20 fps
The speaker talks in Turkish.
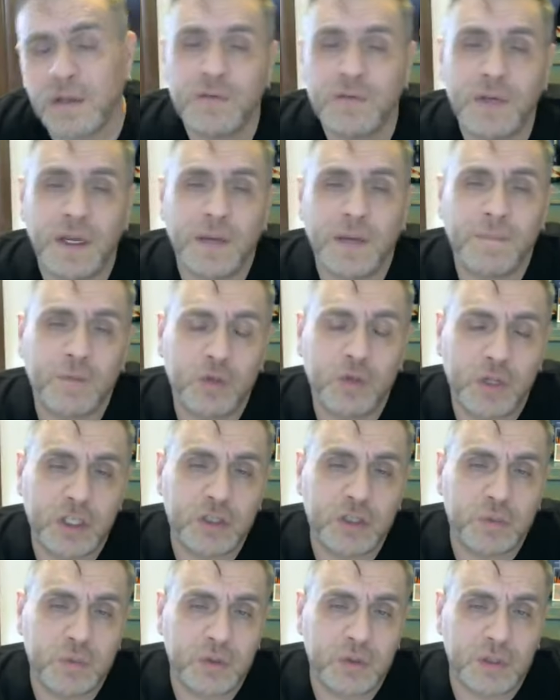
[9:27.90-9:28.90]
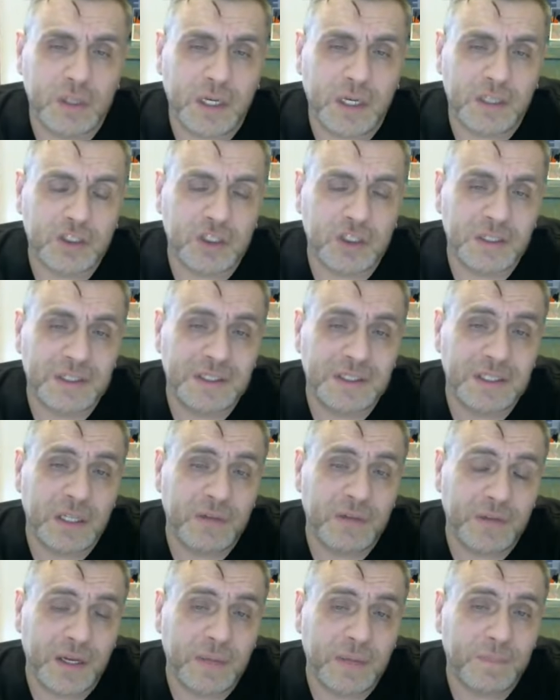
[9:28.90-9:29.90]
ve Güneş bunun
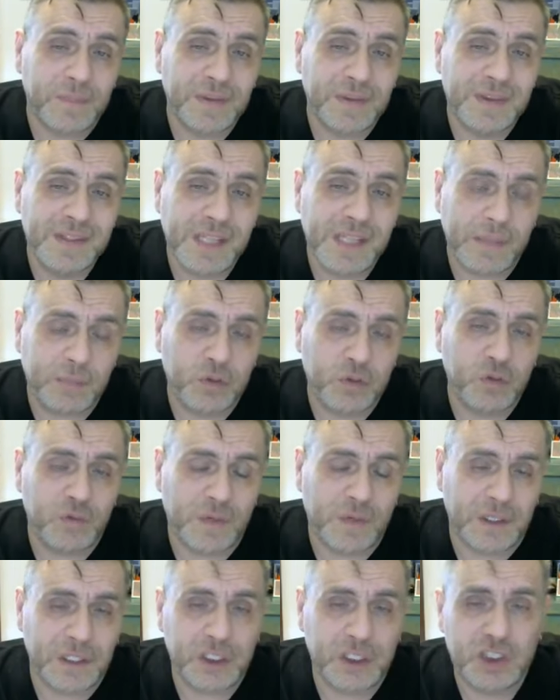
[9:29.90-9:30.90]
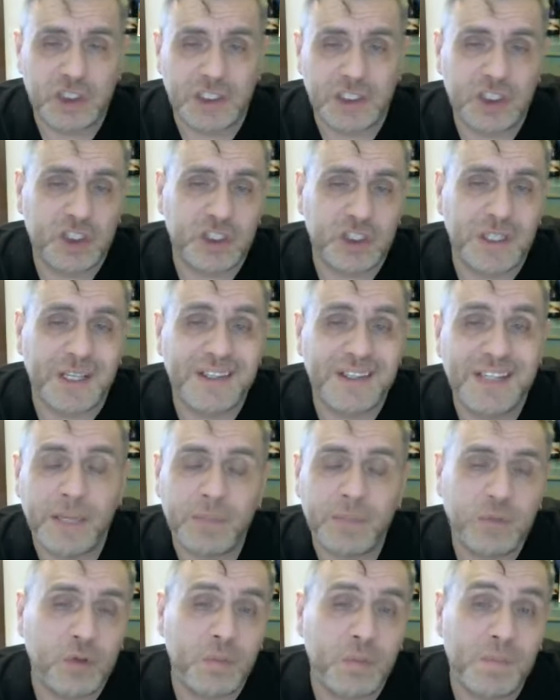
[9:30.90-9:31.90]
karşısında ve Neptün var işin içinde.
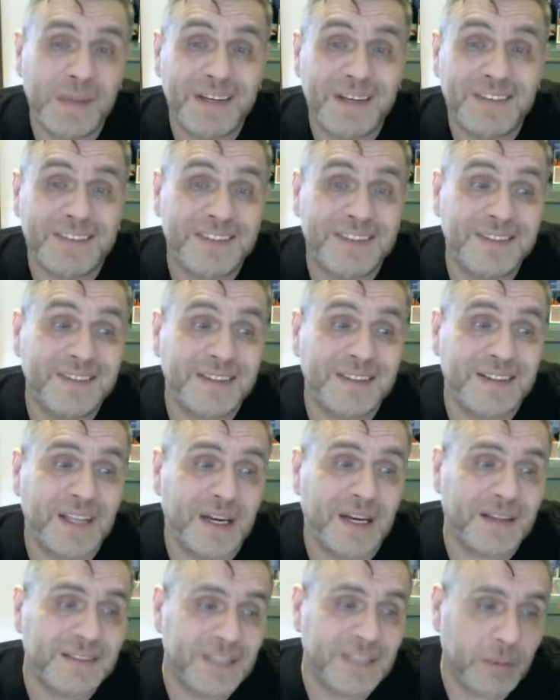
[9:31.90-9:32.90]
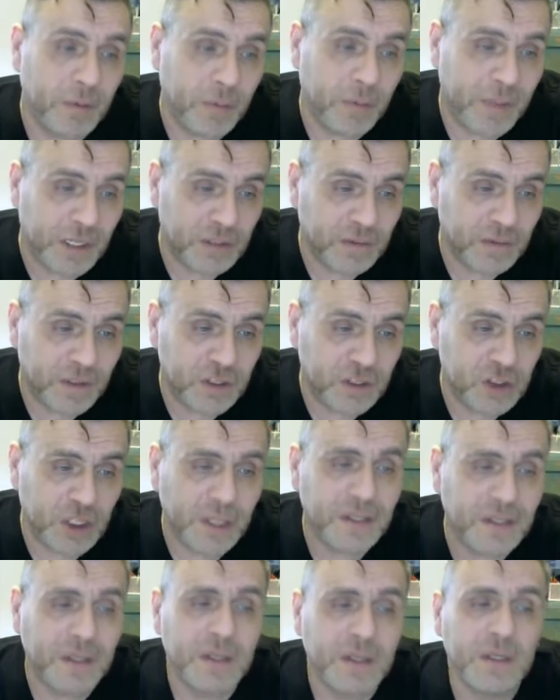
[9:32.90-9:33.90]
Neptün belirsizliklere sebebiyet
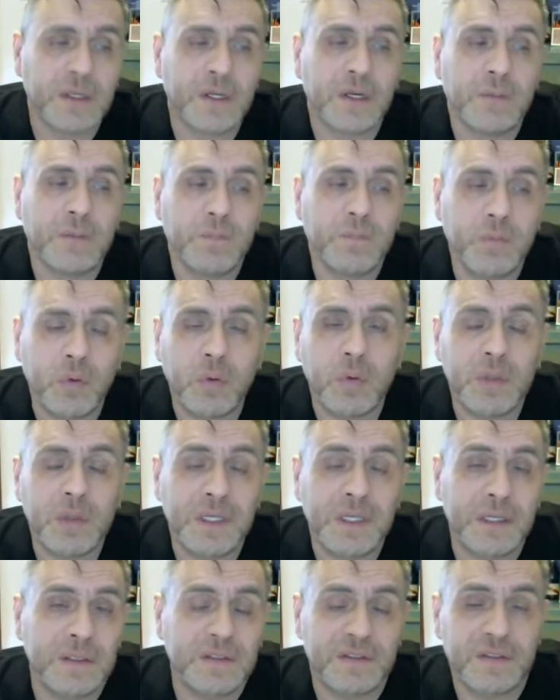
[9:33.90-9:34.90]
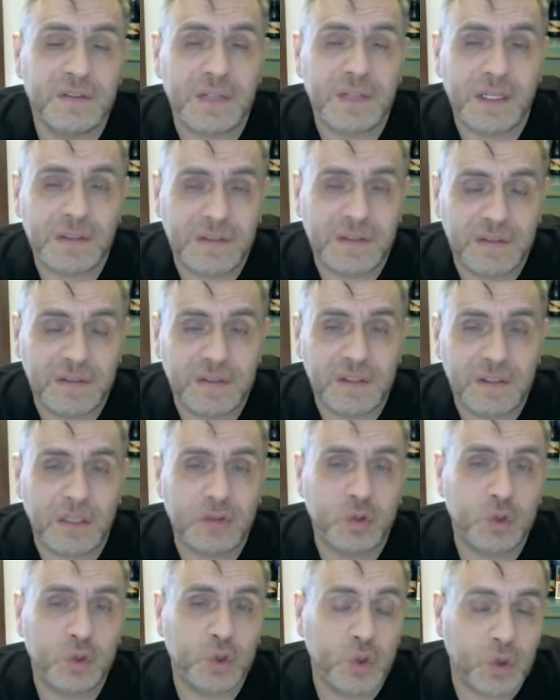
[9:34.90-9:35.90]
verecek. Bu yıldızın
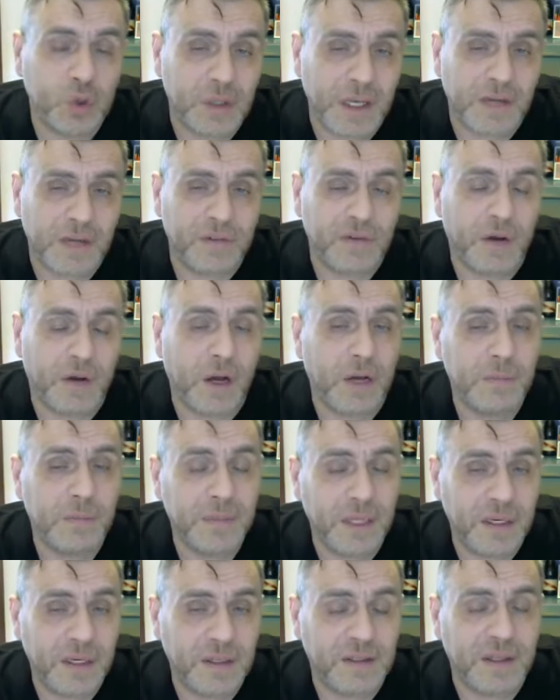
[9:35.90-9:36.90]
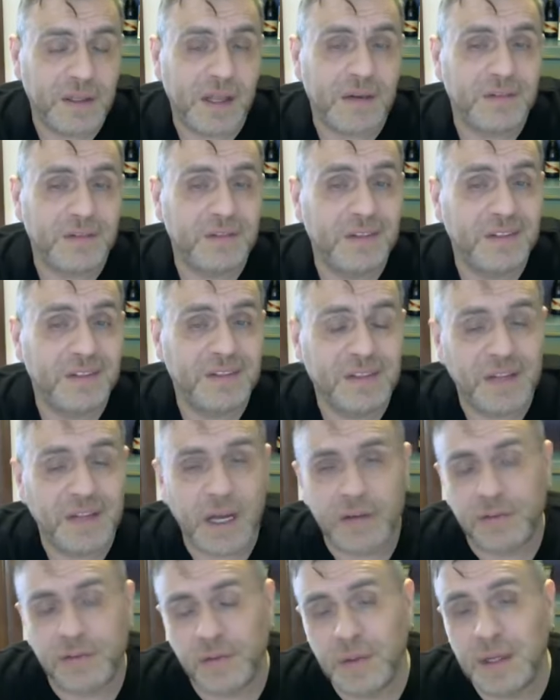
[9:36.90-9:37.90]
etkisinde düşükler, hamilelikler,
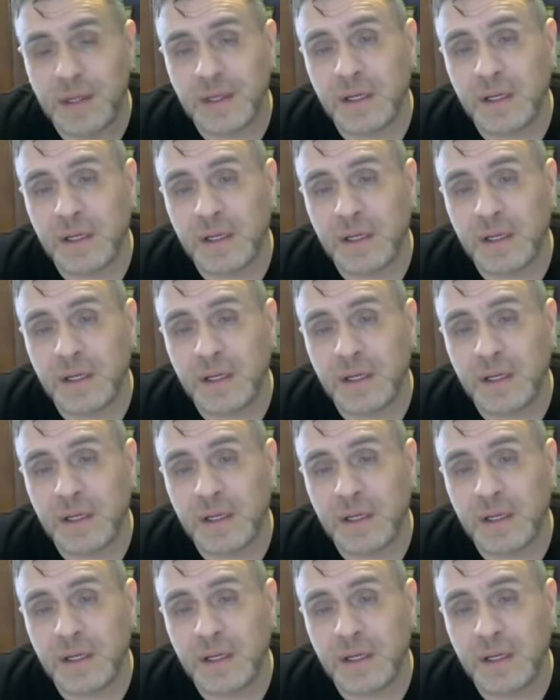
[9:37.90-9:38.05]
riskler,